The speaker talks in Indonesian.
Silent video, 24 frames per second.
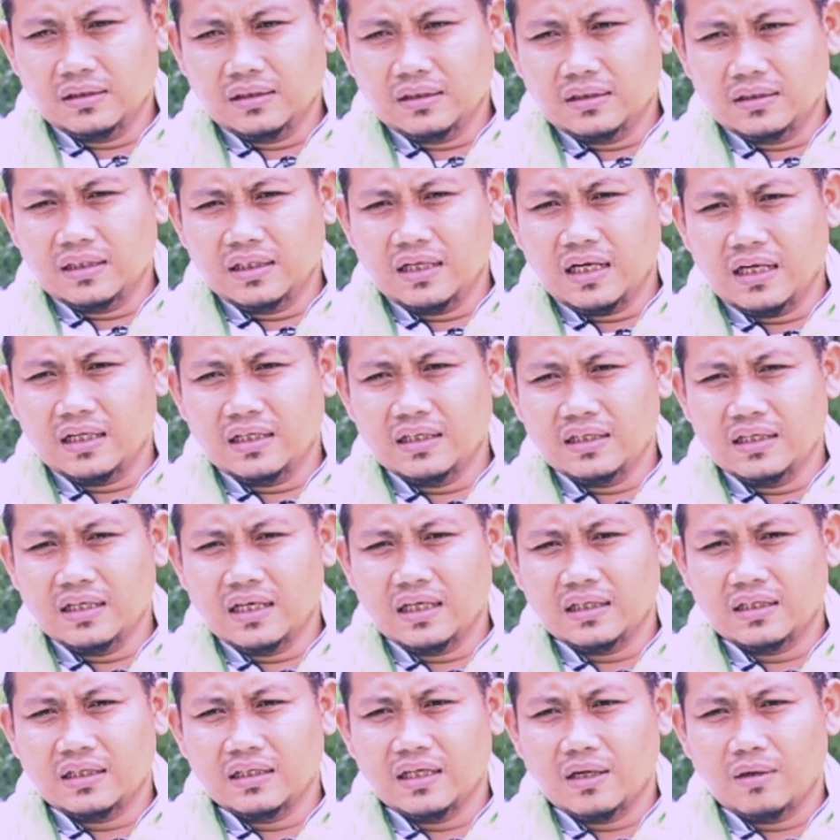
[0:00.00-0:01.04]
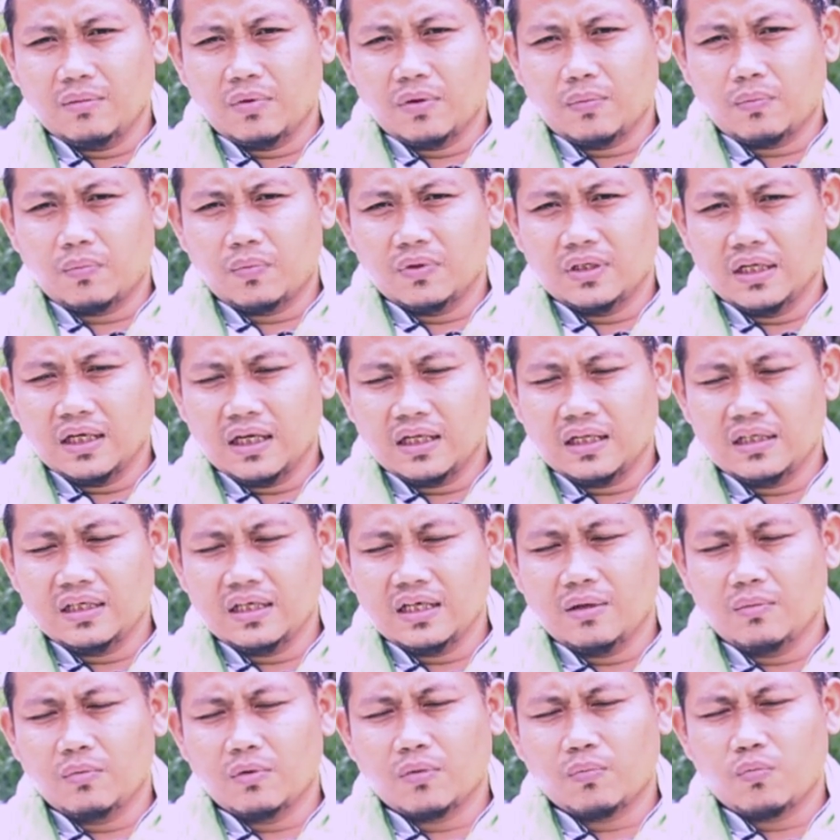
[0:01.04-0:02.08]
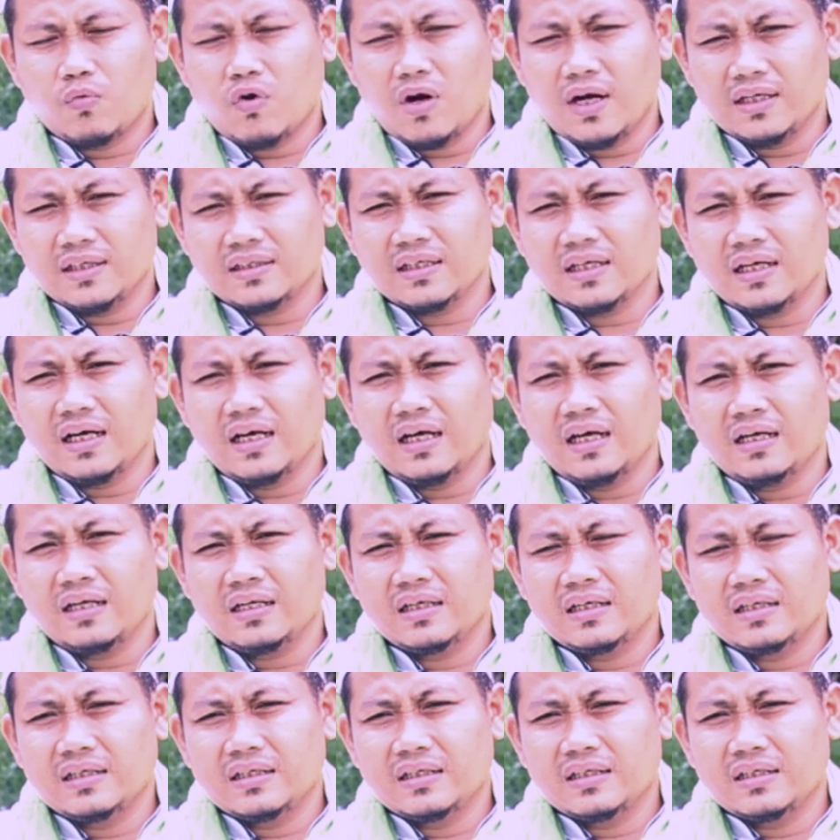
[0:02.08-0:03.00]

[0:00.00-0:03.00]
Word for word: Dengan dia tidak ber, dengan dia berpuasa,